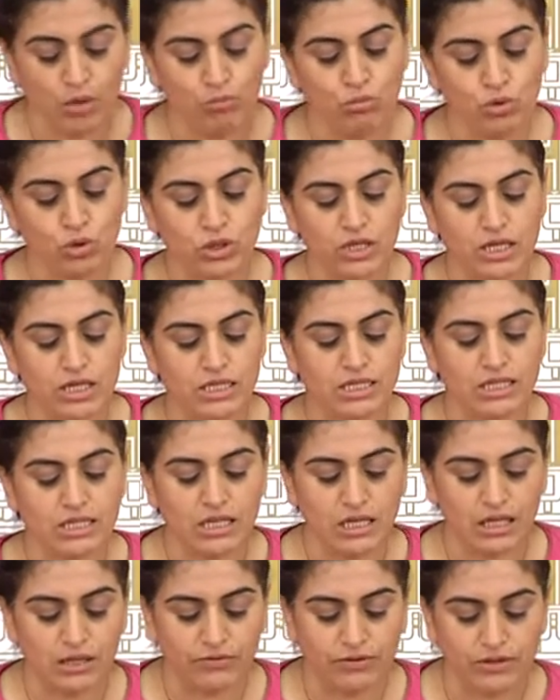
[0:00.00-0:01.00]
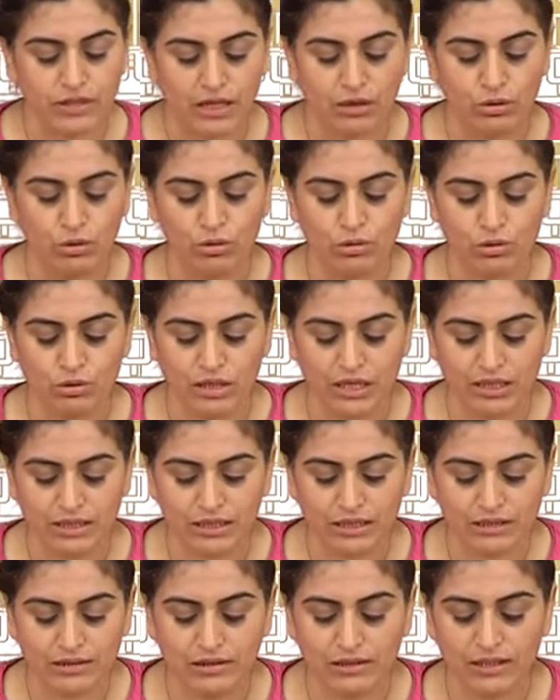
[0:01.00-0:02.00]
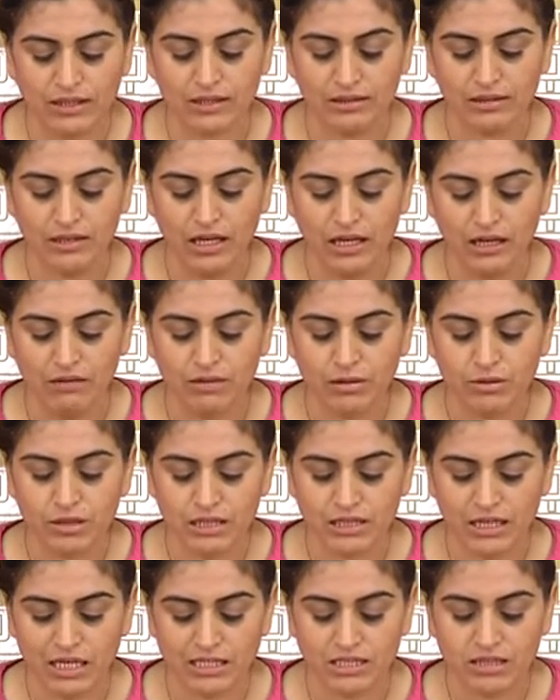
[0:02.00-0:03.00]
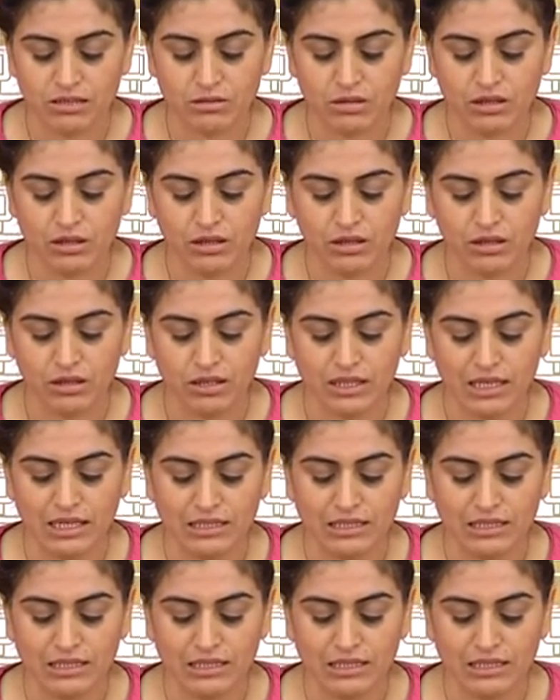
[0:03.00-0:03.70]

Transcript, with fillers: müşterisi tarafından öldürülen kadınların ve trans e,